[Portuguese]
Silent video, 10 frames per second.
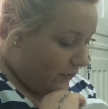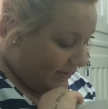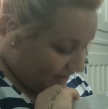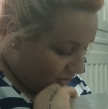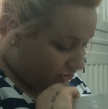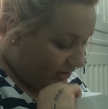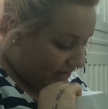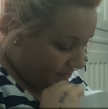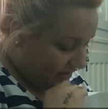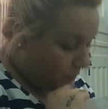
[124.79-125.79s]
Foi bastante
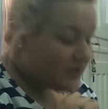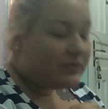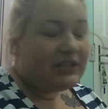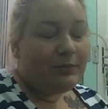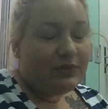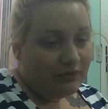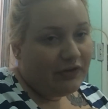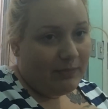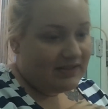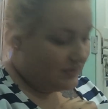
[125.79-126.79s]
coisa, mas ao mesmo tempo não
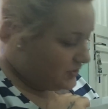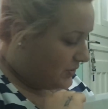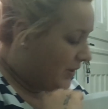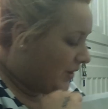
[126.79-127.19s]
foi bastante